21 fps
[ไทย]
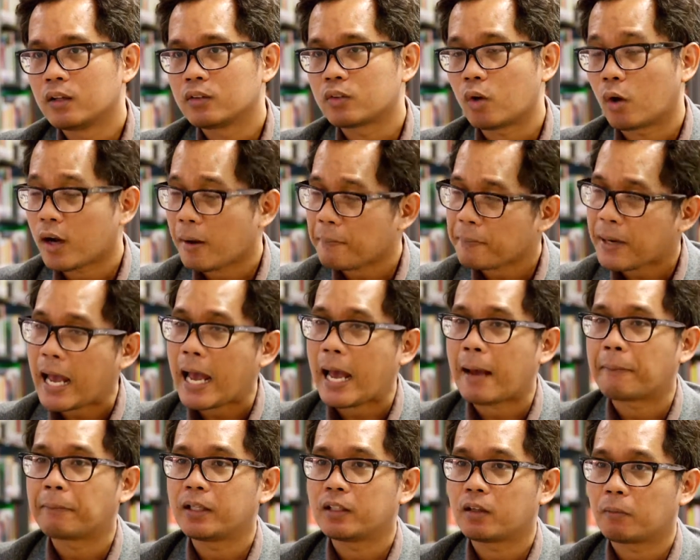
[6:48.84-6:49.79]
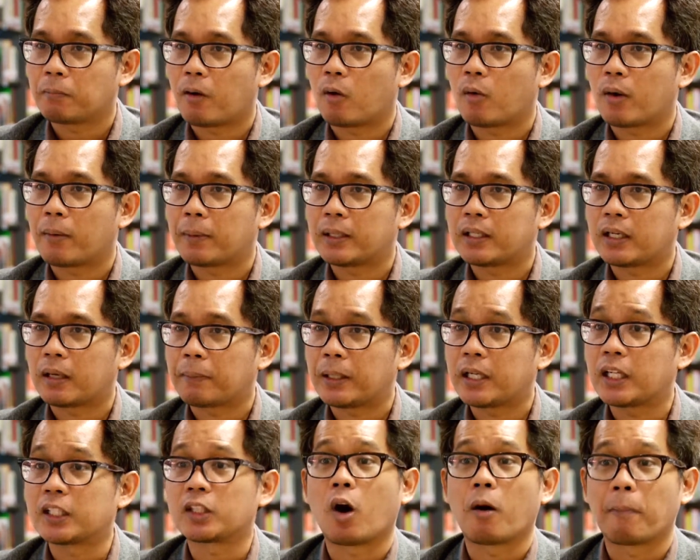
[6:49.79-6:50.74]
สองคำถามนี้ต้องบอกว่ามันยัง
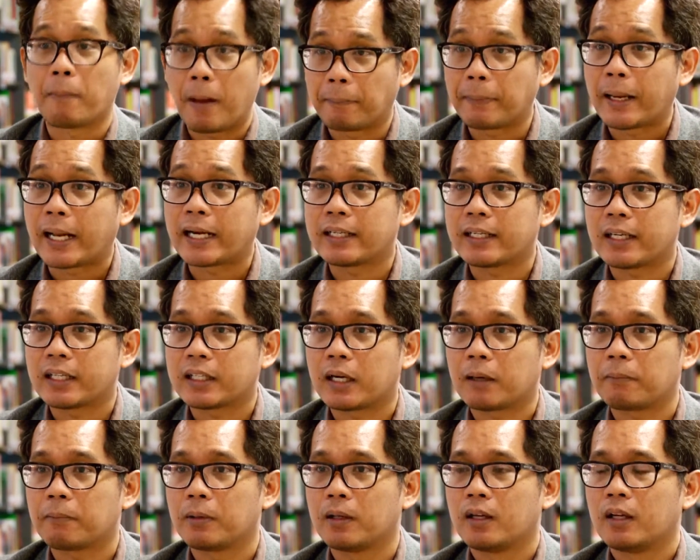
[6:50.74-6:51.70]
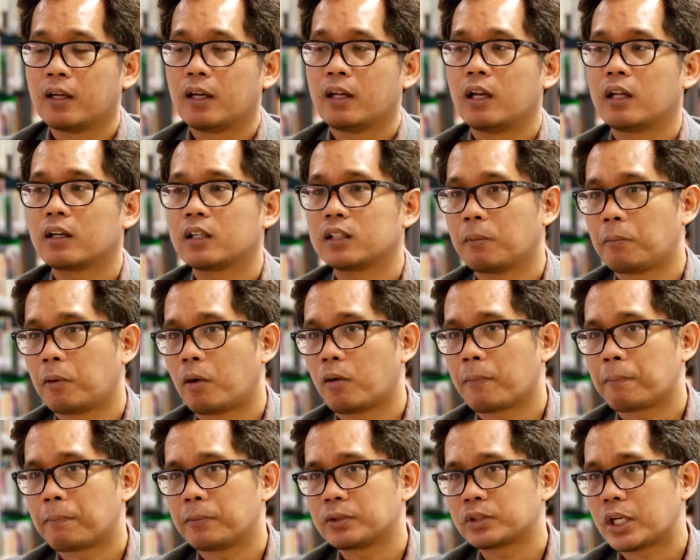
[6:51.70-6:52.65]
ไม่ได้ตอบแบบนั้นนะครับแล้วก็จะบอก
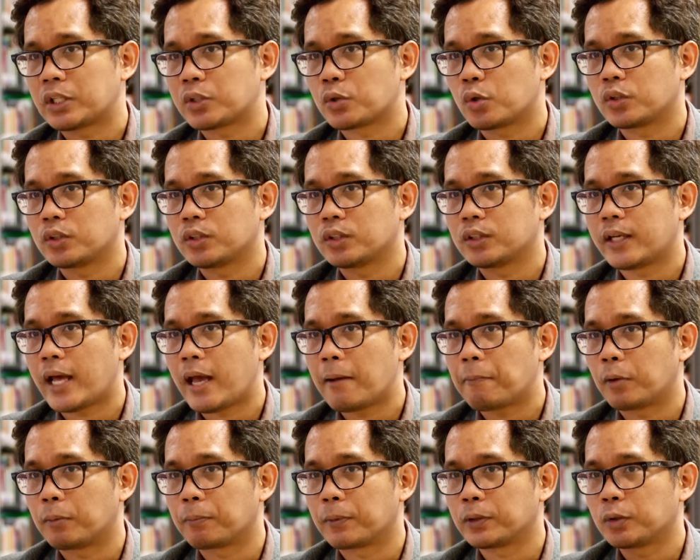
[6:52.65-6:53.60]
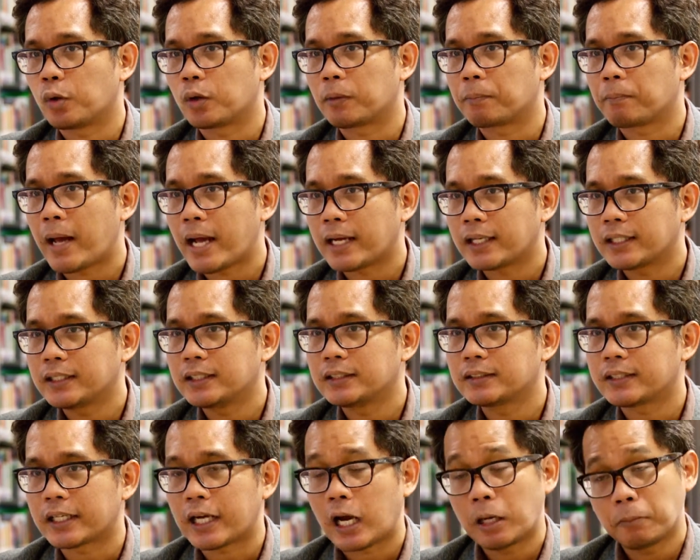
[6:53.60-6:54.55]
ว่าประชาชนได้ผลประโยชน์มากขึ้น
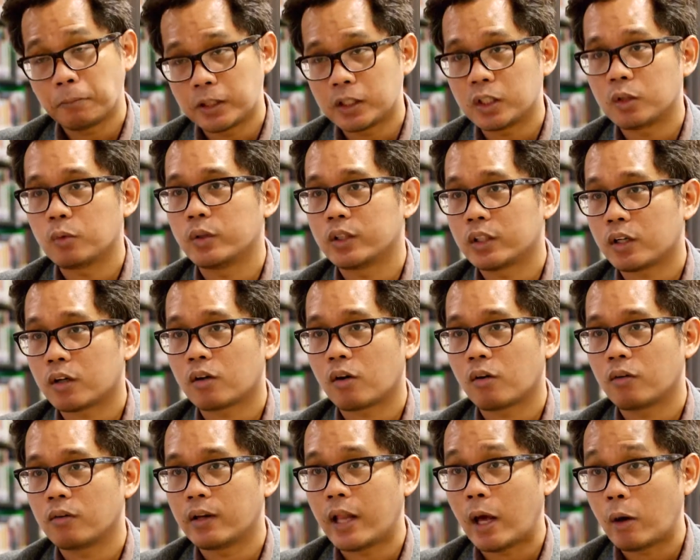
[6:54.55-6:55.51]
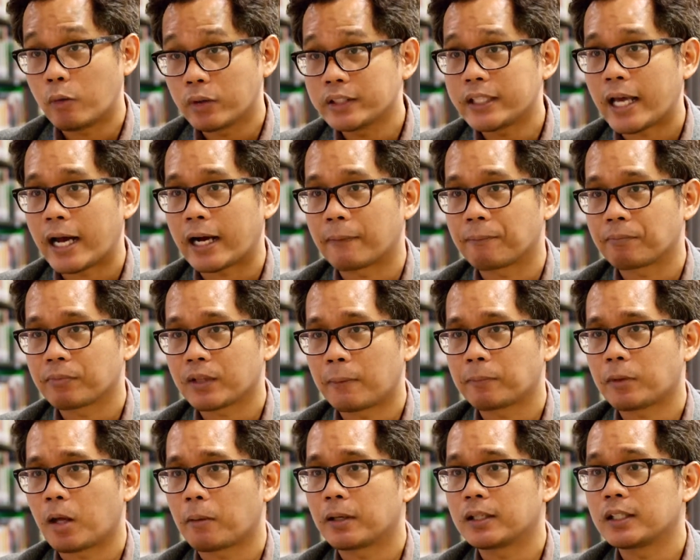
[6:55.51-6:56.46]
จากการมีทีวีดิจิตอลแล้วหรือยัง
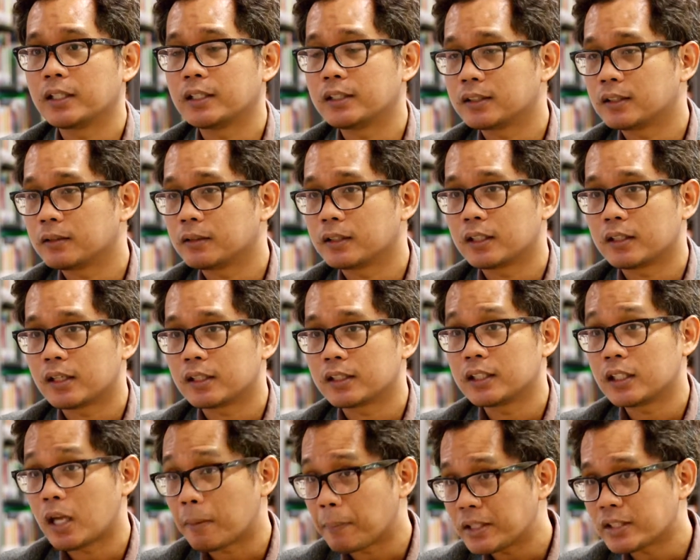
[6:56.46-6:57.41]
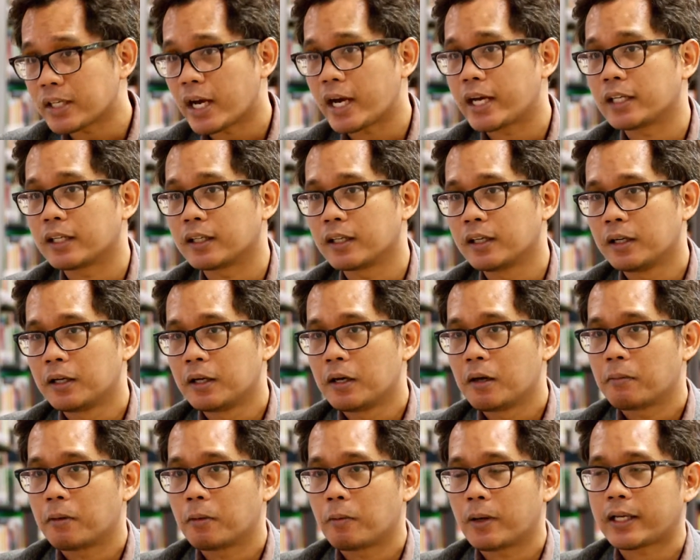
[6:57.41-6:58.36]
คำตอบก็คือ ก็คือยังไม่ใช่
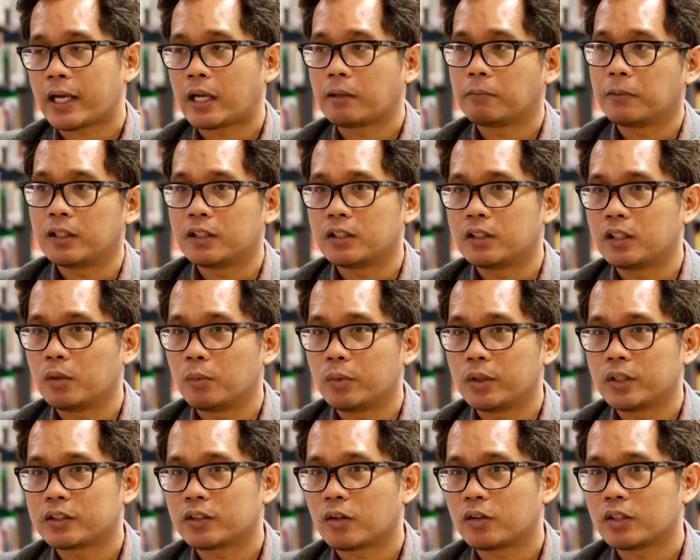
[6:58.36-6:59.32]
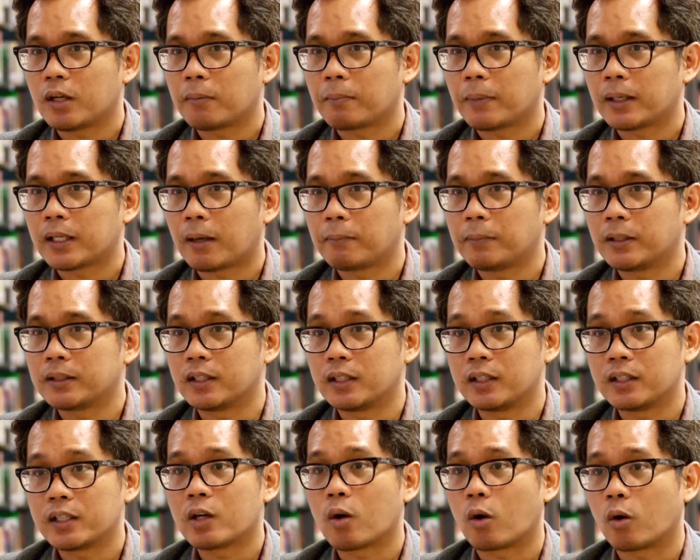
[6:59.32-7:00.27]
เพราะว่าการมีทีวีดิจิตอลเนี่ยมันคำนึง
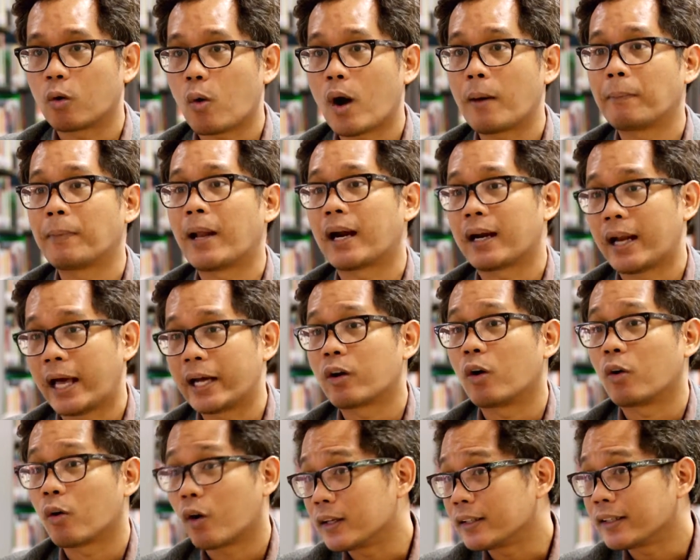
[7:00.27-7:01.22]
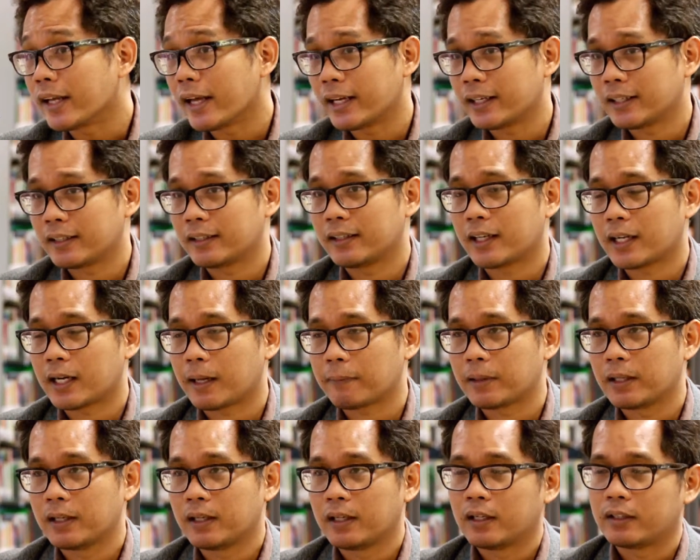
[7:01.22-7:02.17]
ถึงเรื่องของความหลากหลายของคอนเทนต์นะครับ
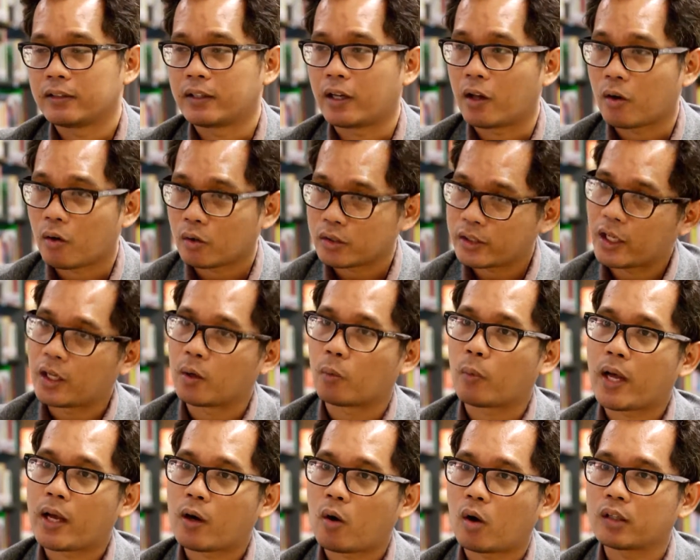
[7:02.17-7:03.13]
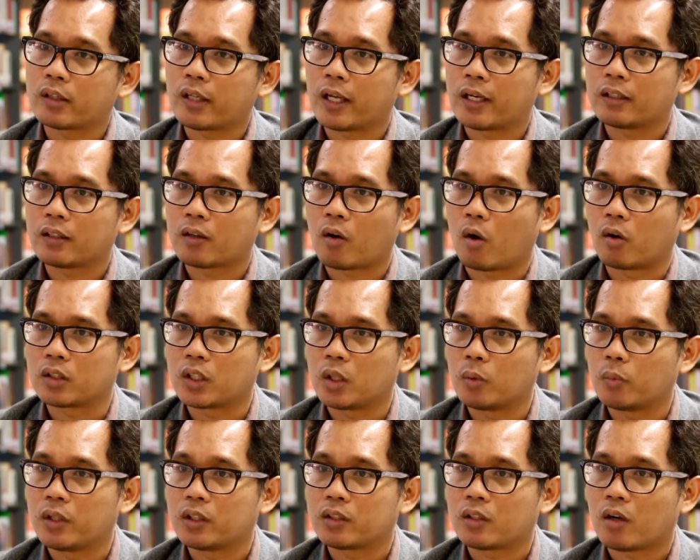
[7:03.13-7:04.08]
แต่เราก็จะเห็นว่าคอนเทนต์ ของ
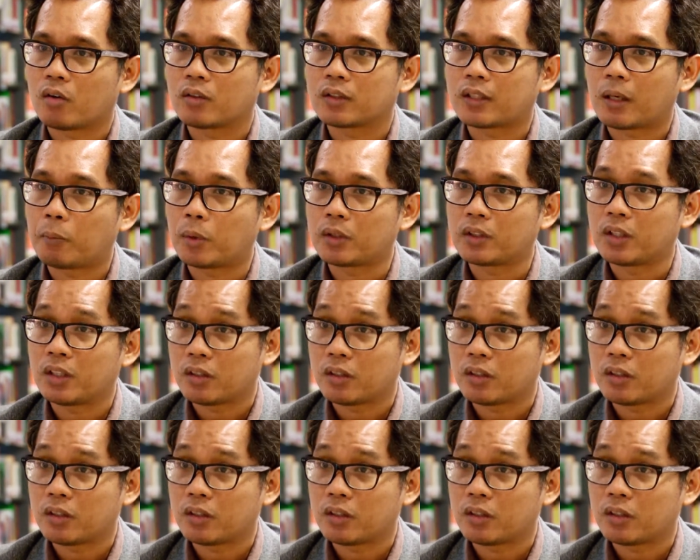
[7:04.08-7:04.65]
ทีวีดิจิตอลทั้งหมด